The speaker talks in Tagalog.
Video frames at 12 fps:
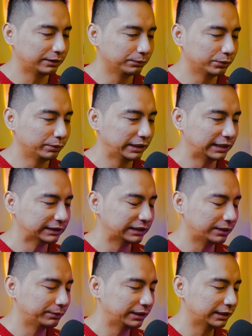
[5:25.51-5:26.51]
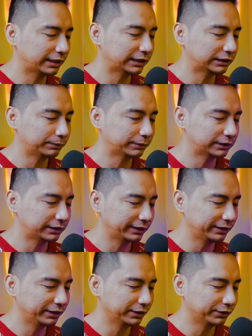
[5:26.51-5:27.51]
Bumalik kasi kami ng Christmas
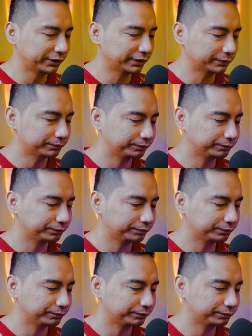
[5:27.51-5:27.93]
tree dito eh.